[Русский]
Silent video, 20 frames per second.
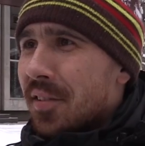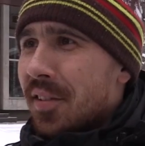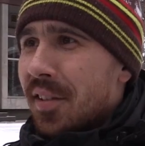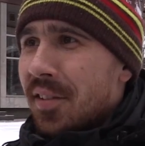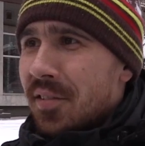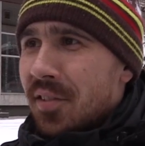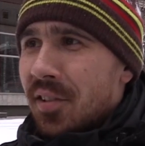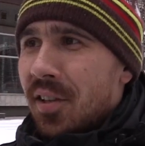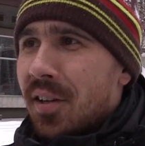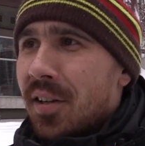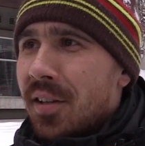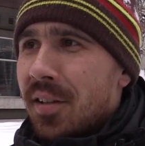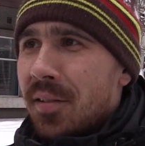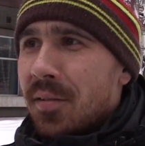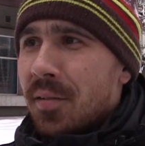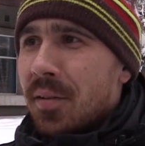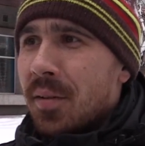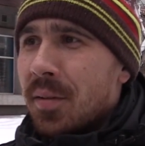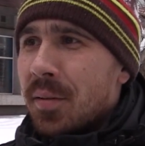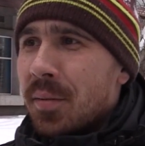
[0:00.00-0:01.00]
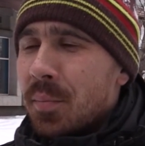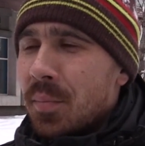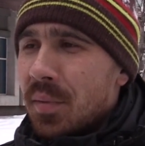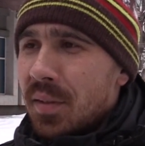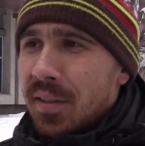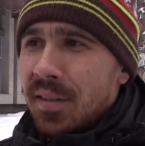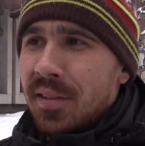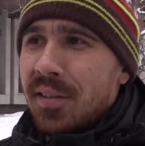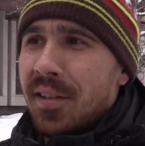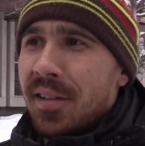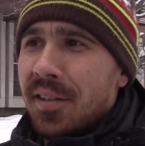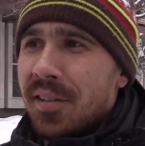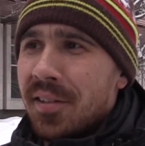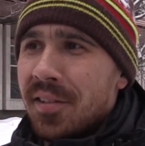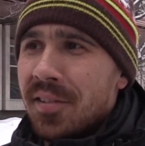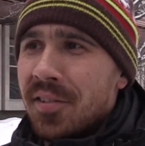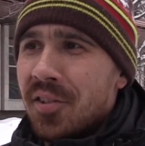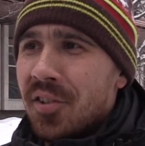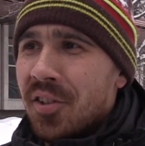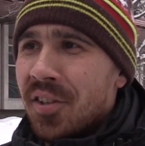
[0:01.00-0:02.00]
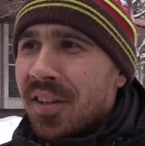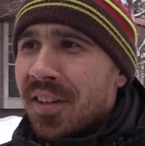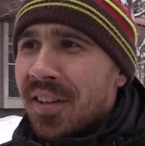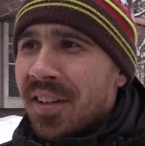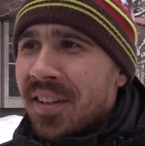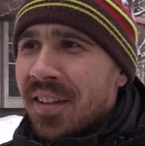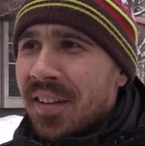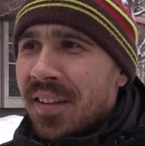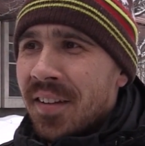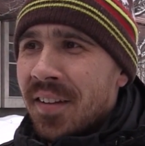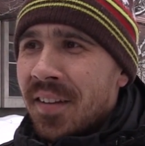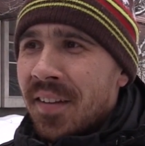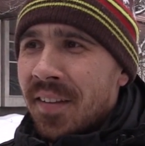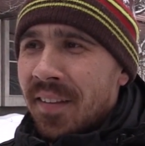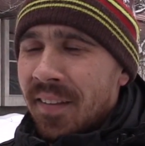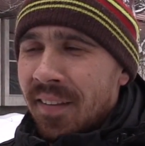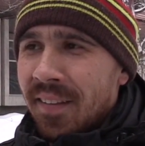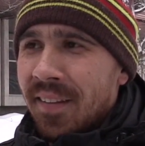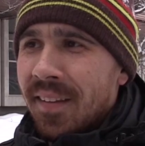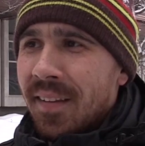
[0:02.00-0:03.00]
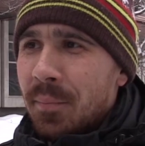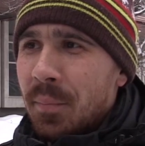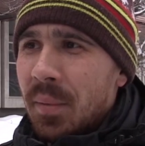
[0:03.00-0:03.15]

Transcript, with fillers: Здесь, в Саратове? 50 тысяч. 50 тысяч? Да,